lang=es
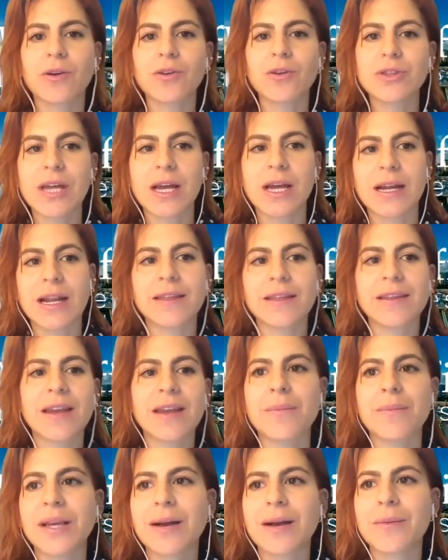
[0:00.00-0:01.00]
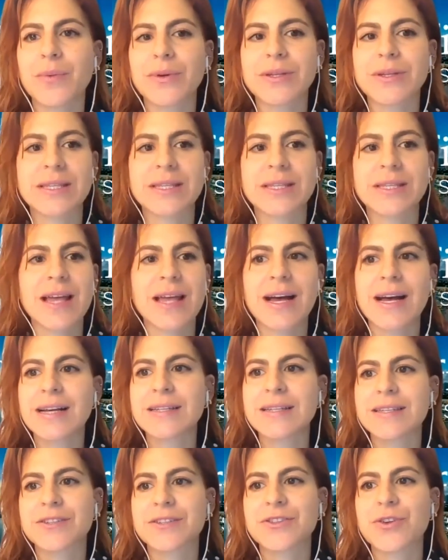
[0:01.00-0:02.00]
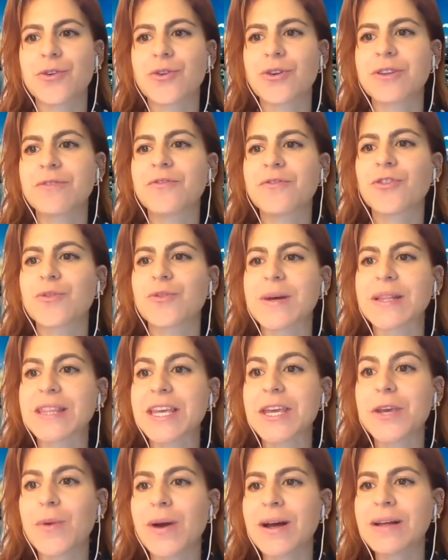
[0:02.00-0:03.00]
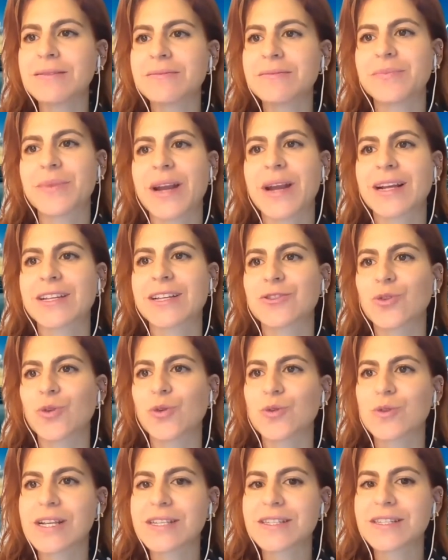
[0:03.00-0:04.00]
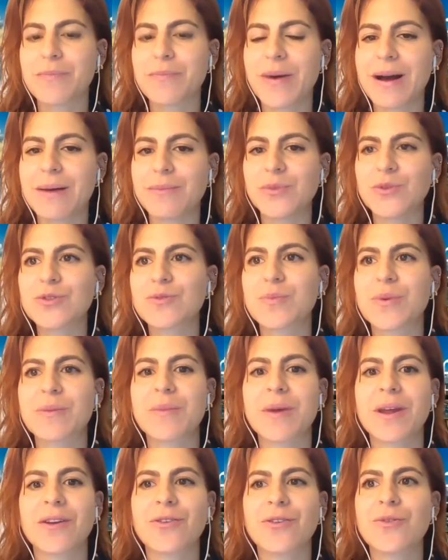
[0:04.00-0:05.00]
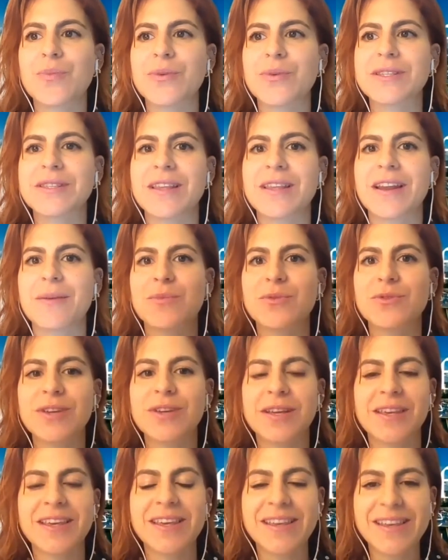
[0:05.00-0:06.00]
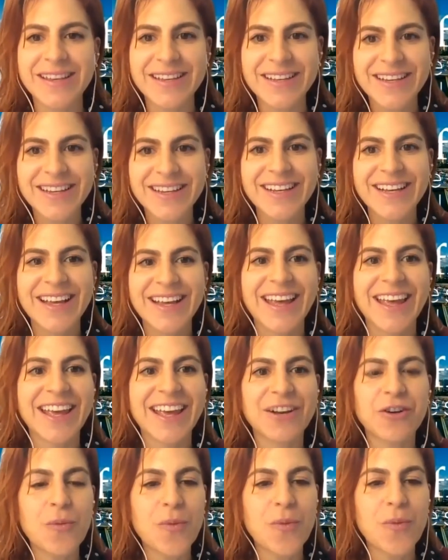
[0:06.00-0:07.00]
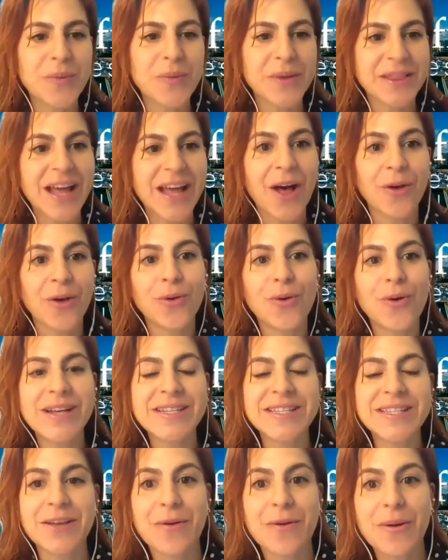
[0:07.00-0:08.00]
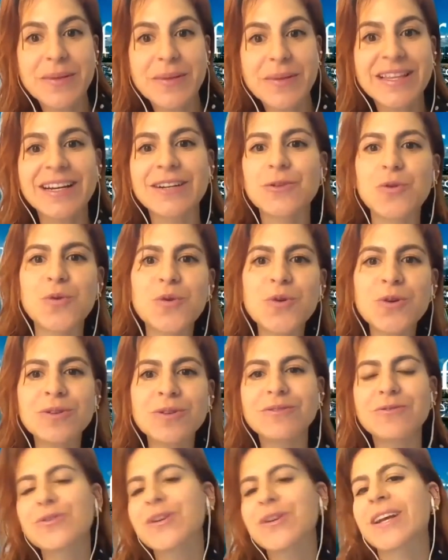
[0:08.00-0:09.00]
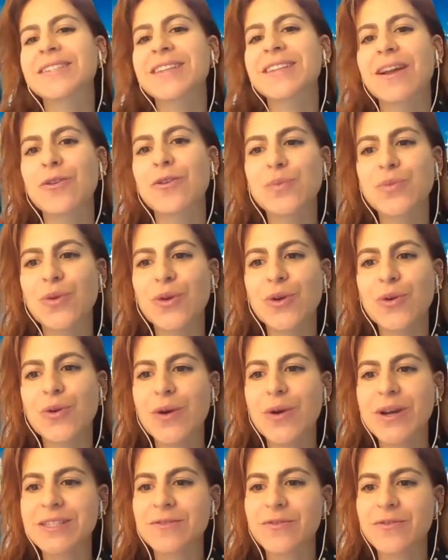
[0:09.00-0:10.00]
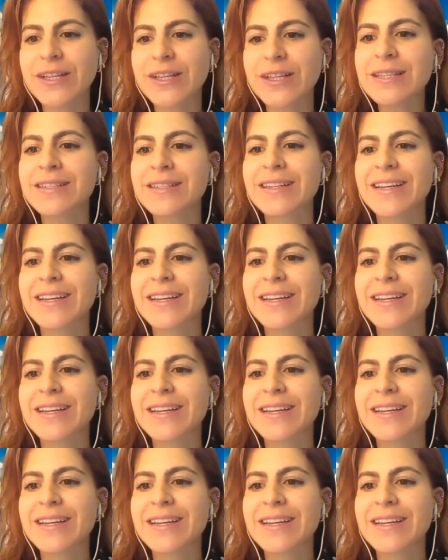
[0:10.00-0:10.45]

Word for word: contar la dinámica pues de esta sesión informativa para que todos la sepamos. Primero, pues tenemos aquí eh, como invitado a Esteban Betancourt, un exalumno de Westfield.